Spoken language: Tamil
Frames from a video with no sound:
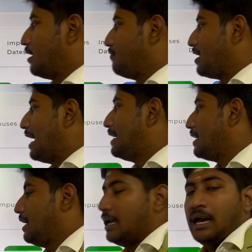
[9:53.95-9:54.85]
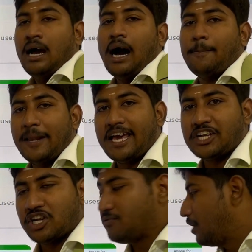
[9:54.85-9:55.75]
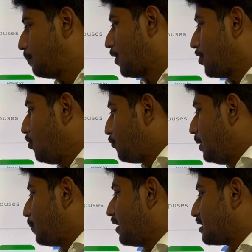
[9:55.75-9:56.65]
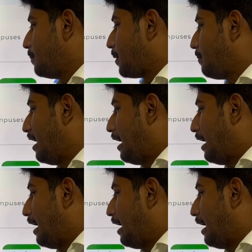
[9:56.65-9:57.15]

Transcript: விஐடி அப்ளிகேஷன் ஃபில் பண்ணும் ஃபில் பண்ணதுக்கப்புறமா